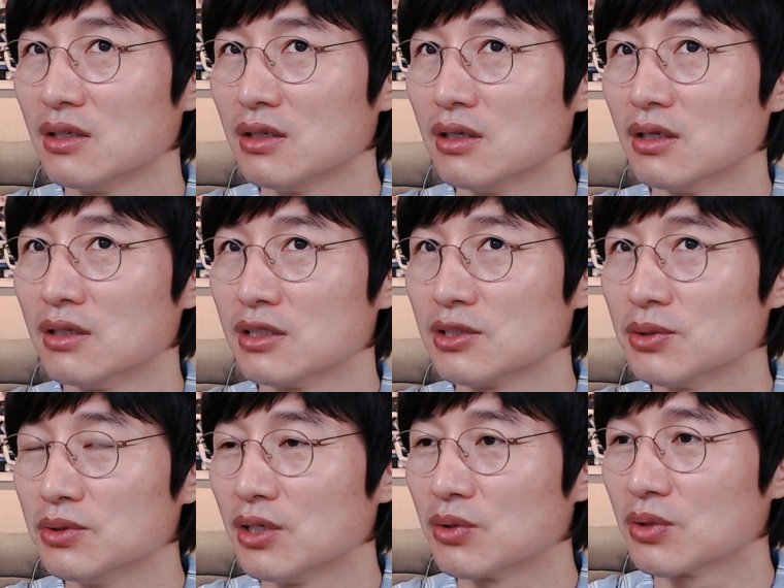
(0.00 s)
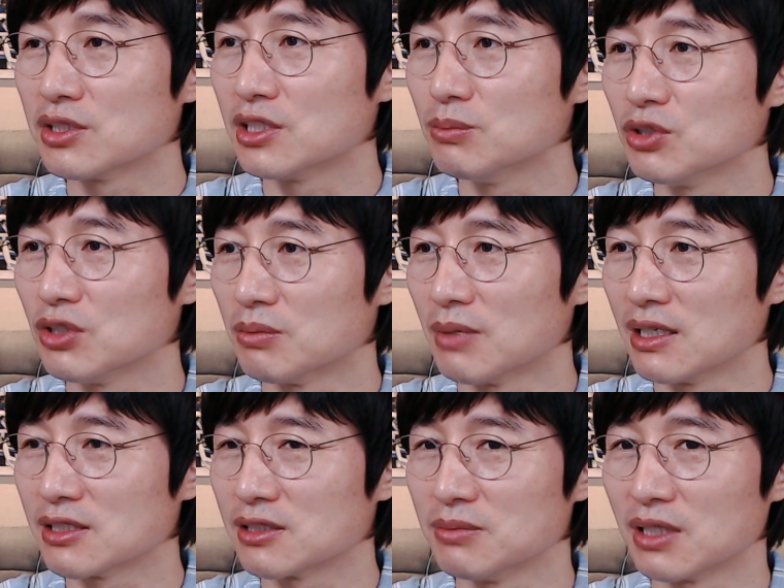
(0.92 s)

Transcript: 어, 이런 내용의 질문이 많았습니다.